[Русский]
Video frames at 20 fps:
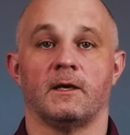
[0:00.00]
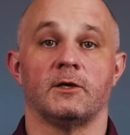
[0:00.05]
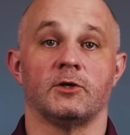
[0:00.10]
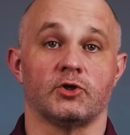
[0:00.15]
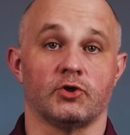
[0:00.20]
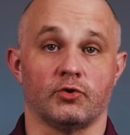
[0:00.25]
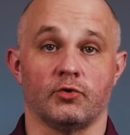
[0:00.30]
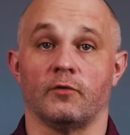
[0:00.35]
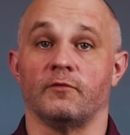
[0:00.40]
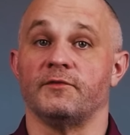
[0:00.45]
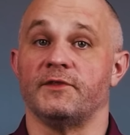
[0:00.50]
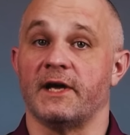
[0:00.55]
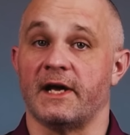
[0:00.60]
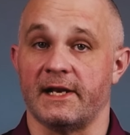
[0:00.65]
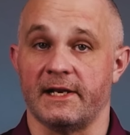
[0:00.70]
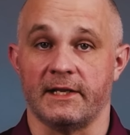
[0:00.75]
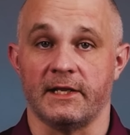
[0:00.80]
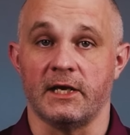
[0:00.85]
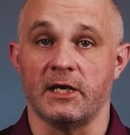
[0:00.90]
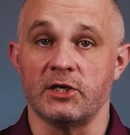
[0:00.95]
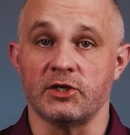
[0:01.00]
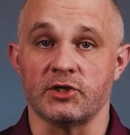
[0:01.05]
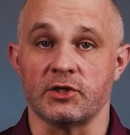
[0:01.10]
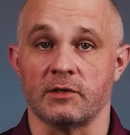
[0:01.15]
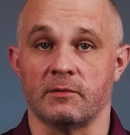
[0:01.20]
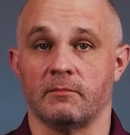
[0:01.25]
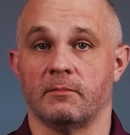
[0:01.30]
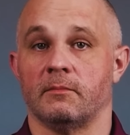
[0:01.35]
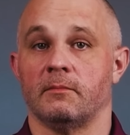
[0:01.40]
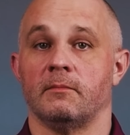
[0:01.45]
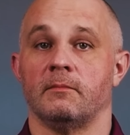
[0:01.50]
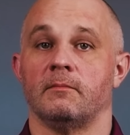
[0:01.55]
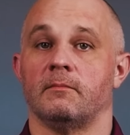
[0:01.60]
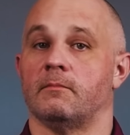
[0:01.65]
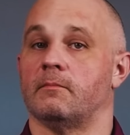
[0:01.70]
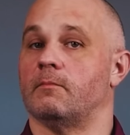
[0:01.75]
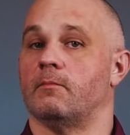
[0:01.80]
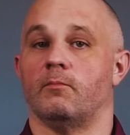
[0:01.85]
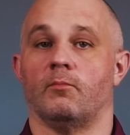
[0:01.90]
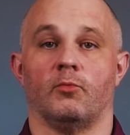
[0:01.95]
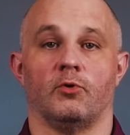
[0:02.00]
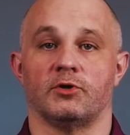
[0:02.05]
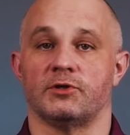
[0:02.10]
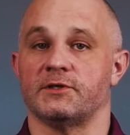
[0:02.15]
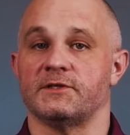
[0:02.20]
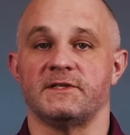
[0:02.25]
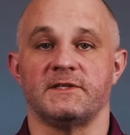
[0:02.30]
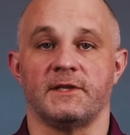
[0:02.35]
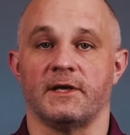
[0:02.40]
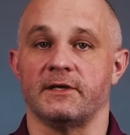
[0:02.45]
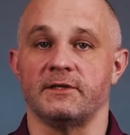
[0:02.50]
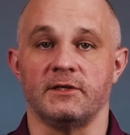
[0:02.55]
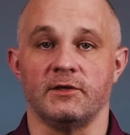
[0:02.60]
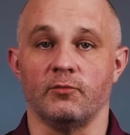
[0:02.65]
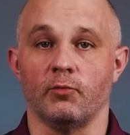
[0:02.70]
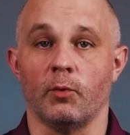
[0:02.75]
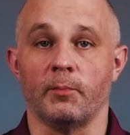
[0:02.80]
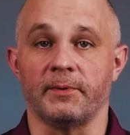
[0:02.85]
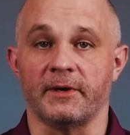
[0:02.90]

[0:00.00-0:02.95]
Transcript: что в дальнейшем может стать его